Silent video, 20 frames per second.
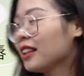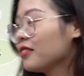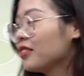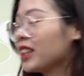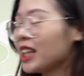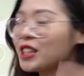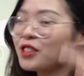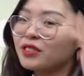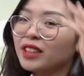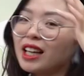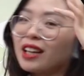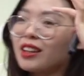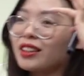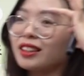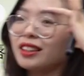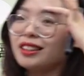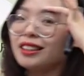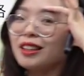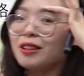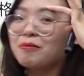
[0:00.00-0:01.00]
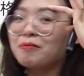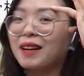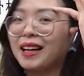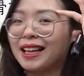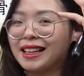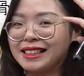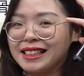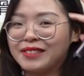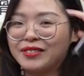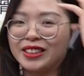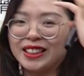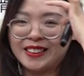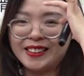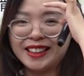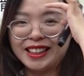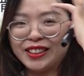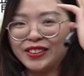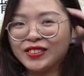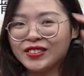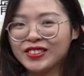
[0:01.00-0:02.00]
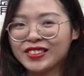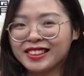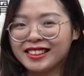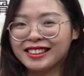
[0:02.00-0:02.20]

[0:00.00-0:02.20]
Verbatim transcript: vừa nãy chúng ta có từ lông mày là gì mọi người nhớ không